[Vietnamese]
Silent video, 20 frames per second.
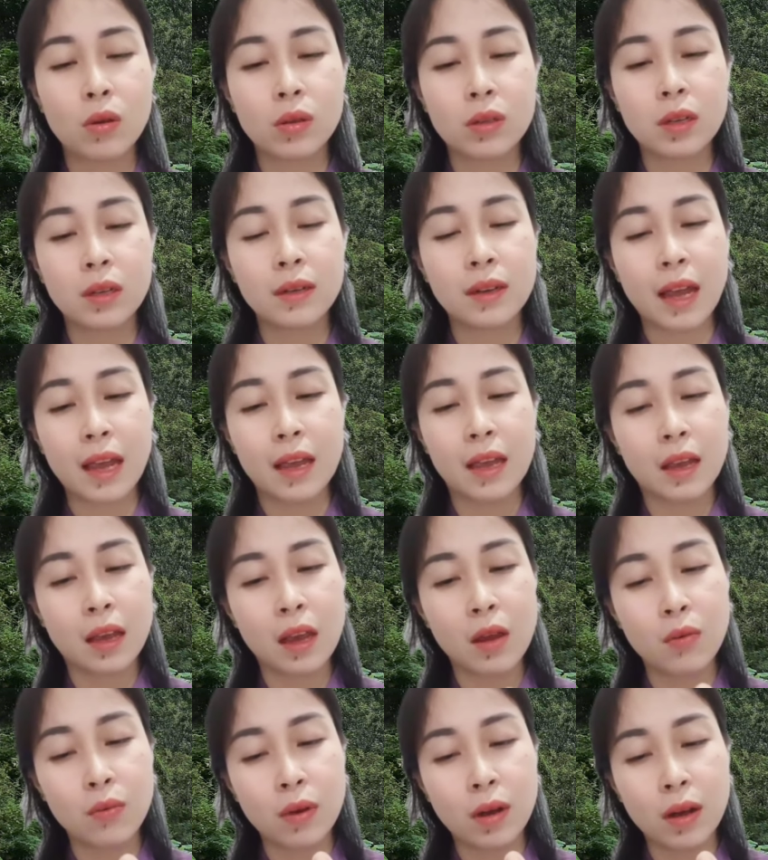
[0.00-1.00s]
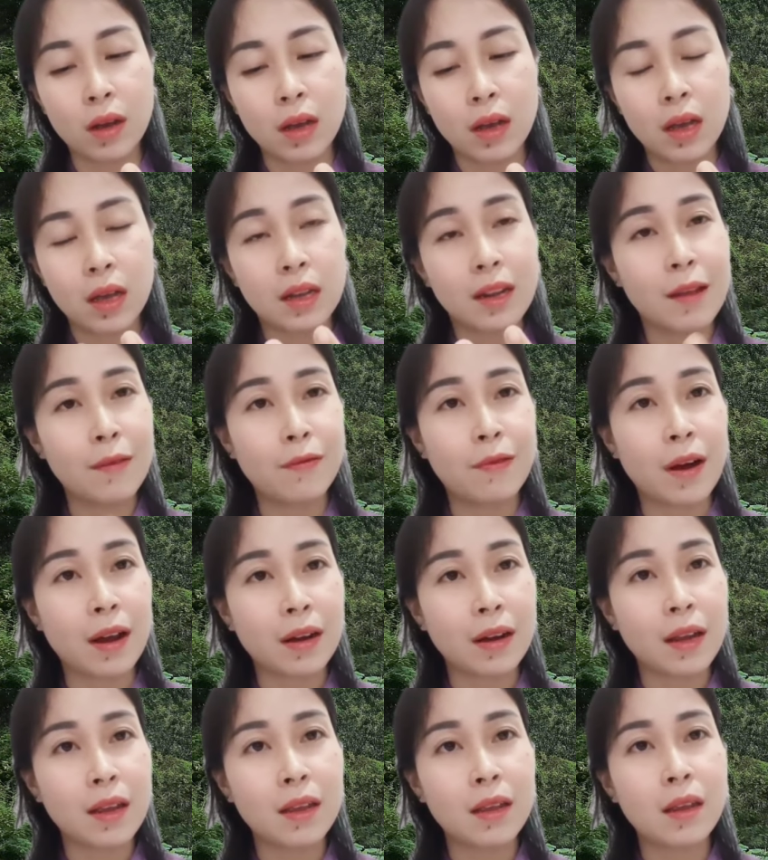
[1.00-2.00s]
sư này thì kêu uh, niệm
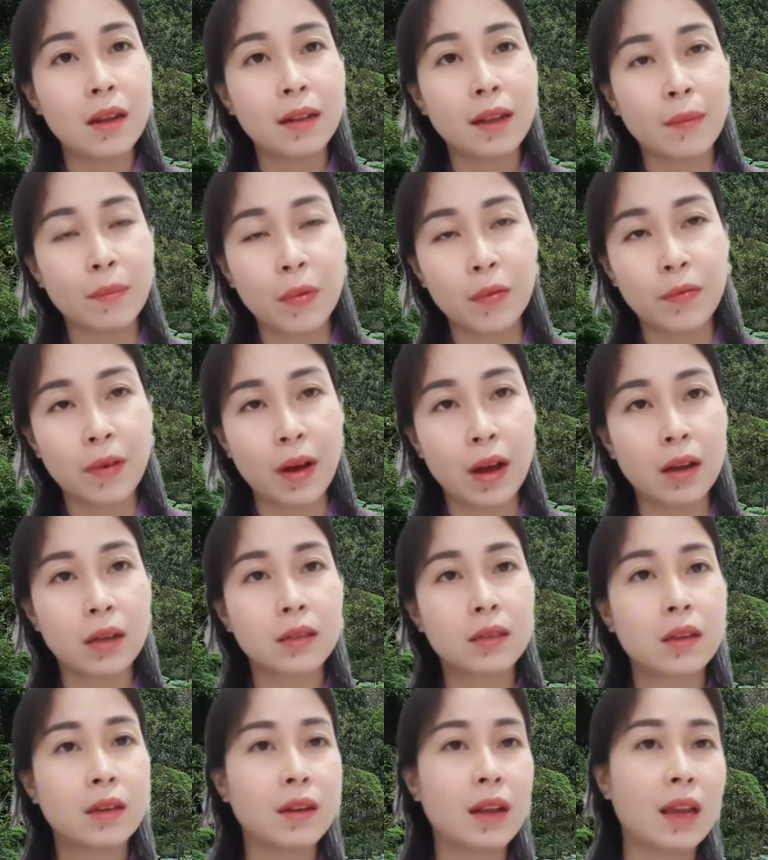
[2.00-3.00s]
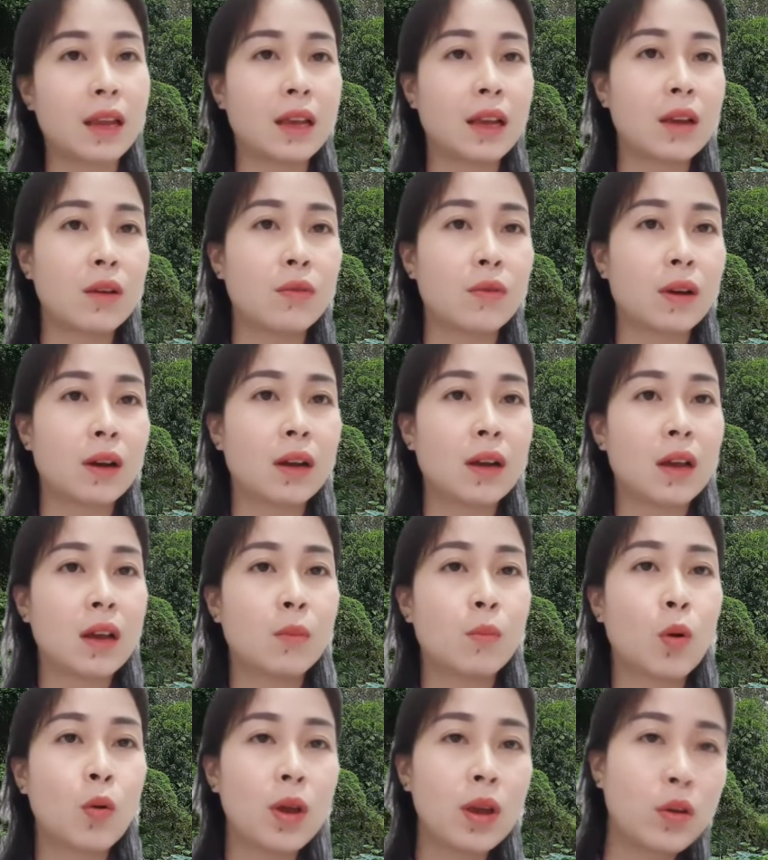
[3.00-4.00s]
phật đi nhất tâm niệm phật sư này kêu uh,
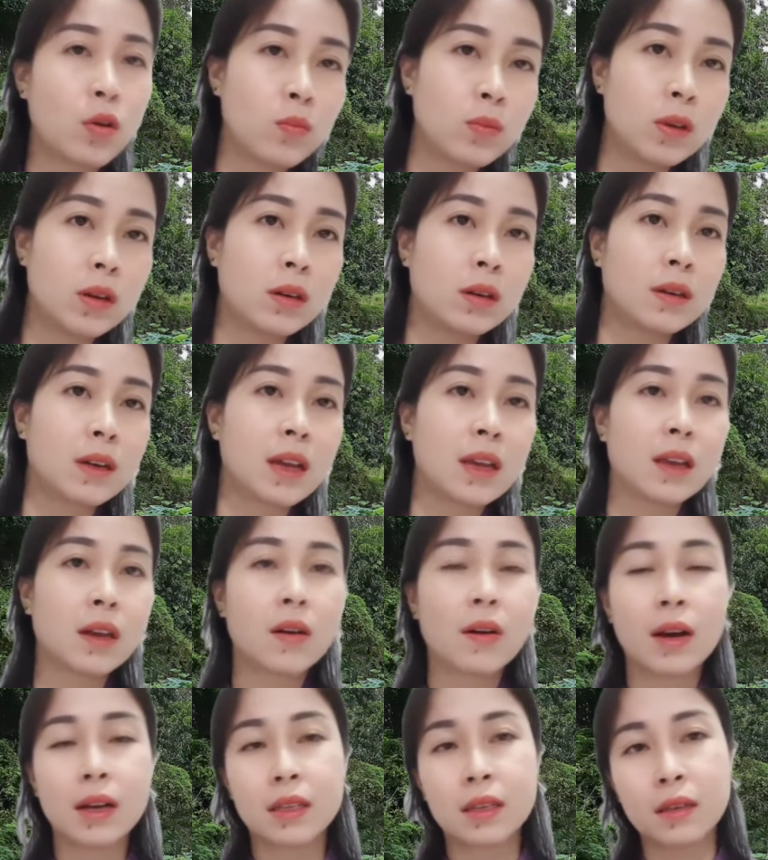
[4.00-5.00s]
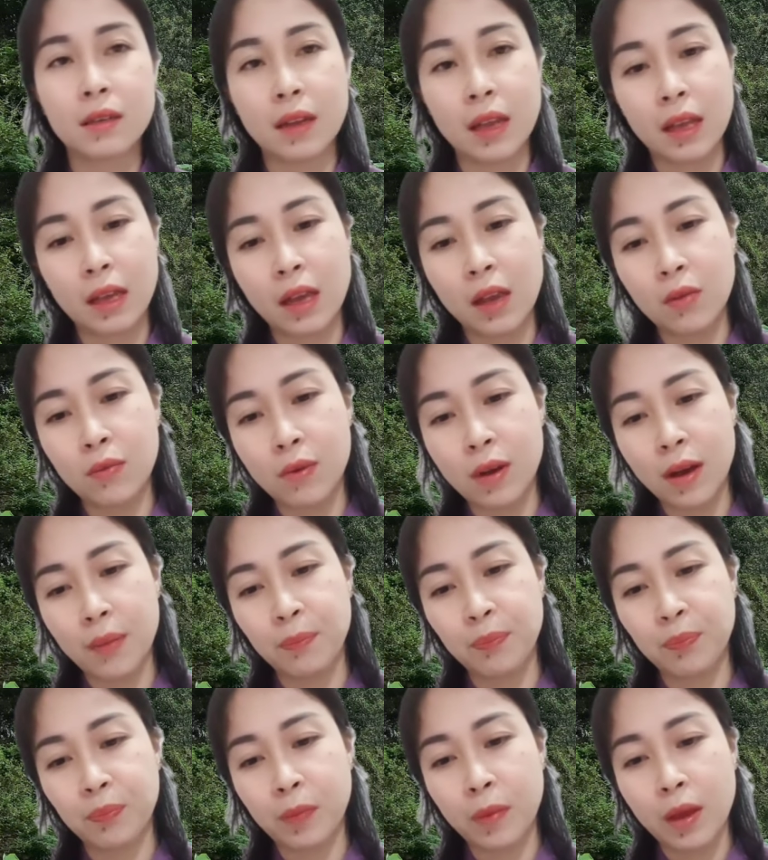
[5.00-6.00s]
bố thí cúng dường đi rồi sư này kêu
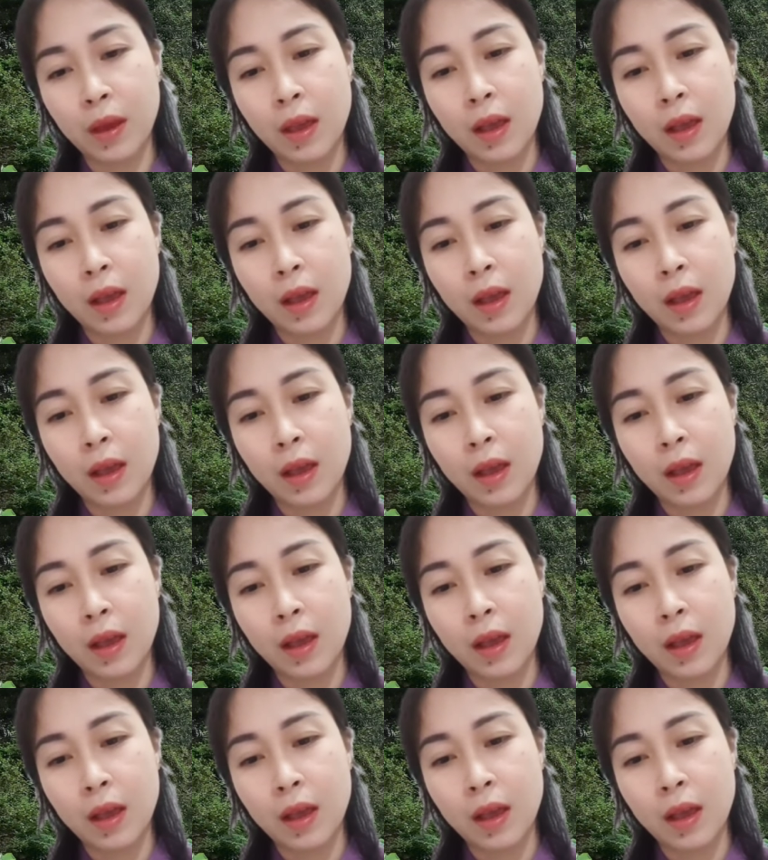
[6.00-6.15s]
um,